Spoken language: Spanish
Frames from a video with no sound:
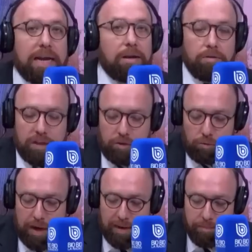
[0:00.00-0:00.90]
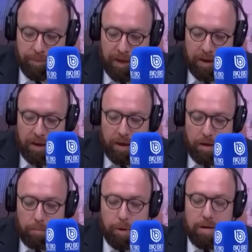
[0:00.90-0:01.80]
leo textual,
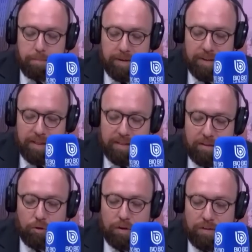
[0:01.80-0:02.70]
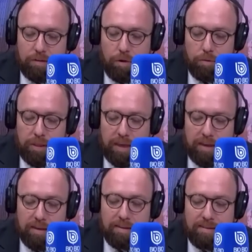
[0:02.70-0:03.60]
por el presente solicito a
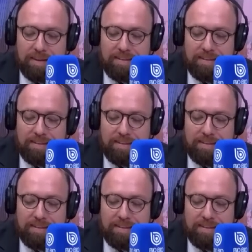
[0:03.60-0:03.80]
usted se